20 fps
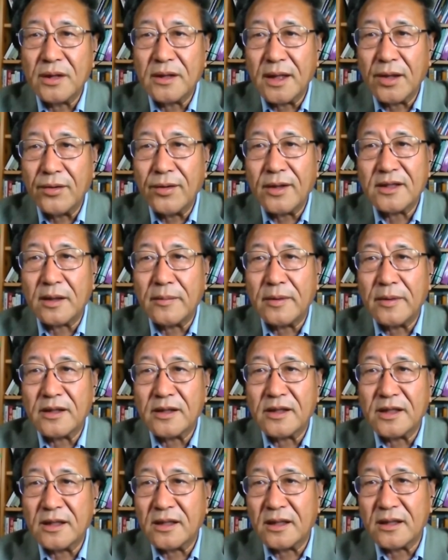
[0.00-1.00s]
南华早报
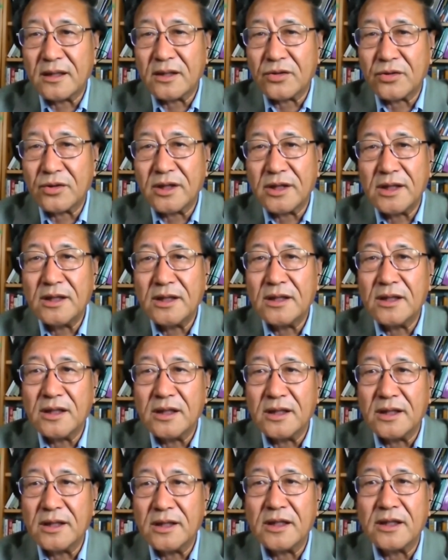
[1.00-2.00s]
提到呢，说新德
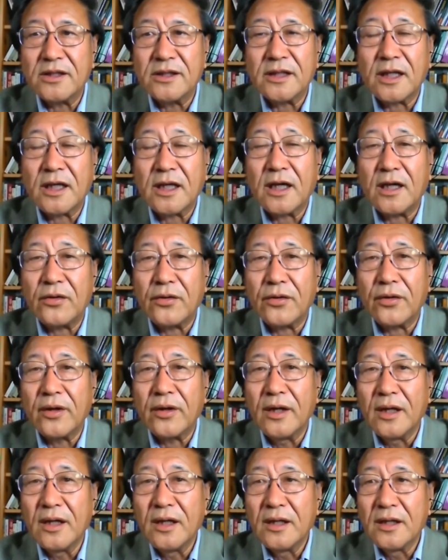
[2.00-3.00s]
里现在正在考虑
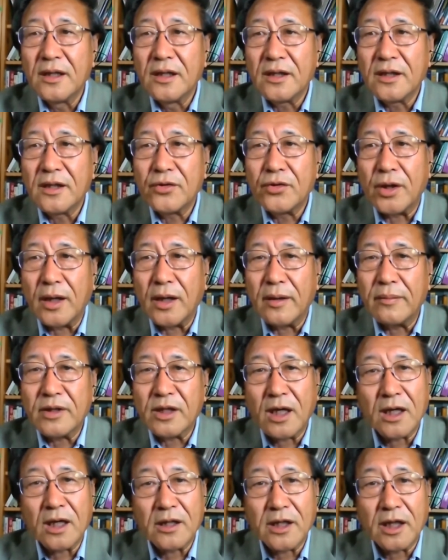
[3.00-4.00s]
全
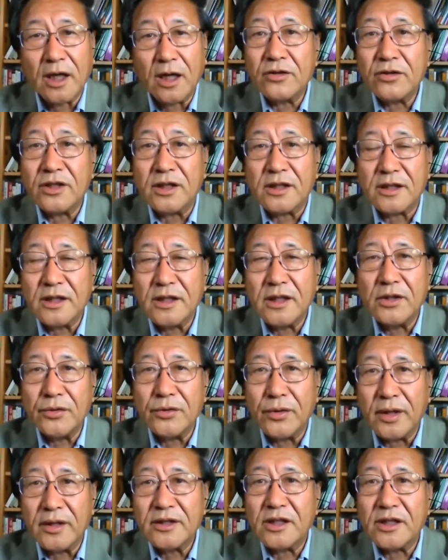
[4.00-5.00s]
调整地
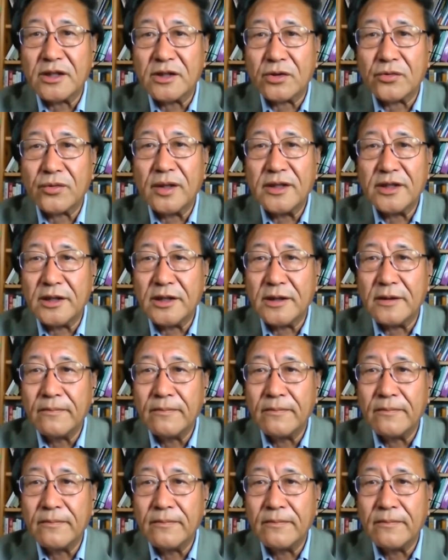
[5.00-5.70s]
缘政治关系。